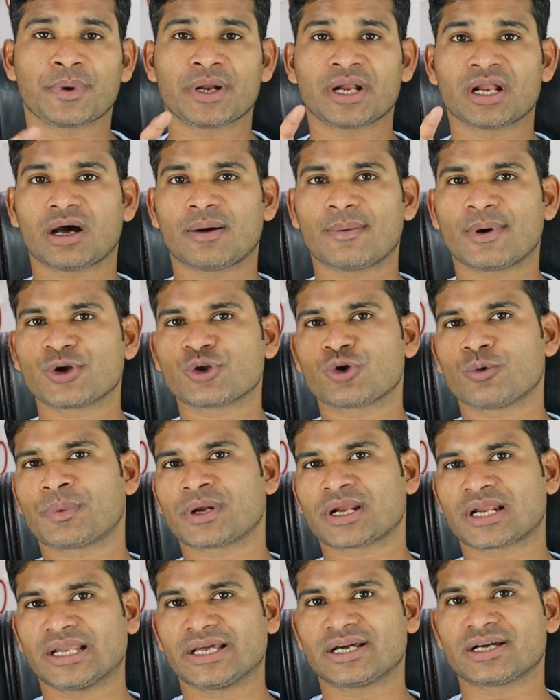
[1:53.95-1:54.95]
पेड अमाउंट के
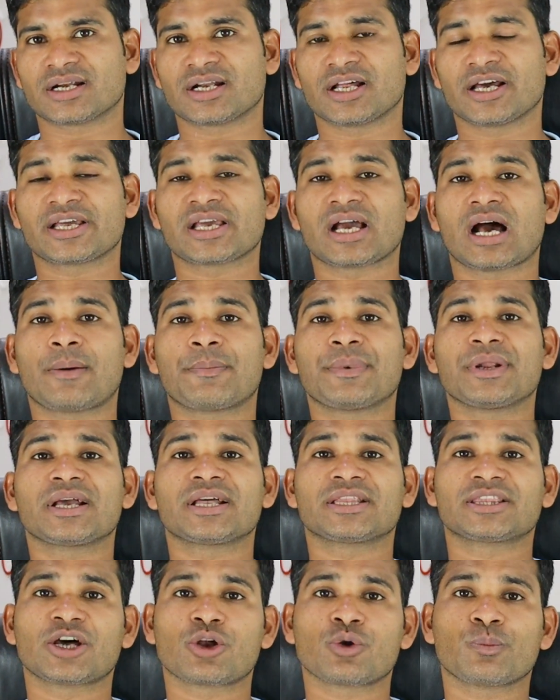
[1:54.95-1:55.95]
ऊपर क्लिक करना है कि आपने
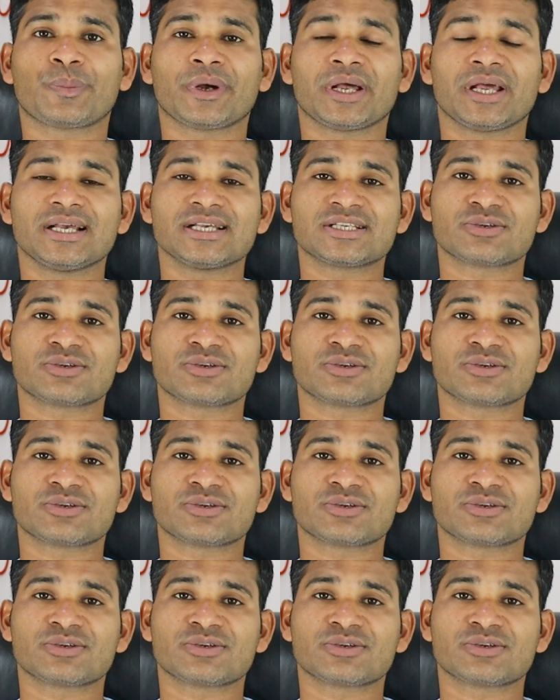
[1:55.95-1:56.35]
कितना रुपए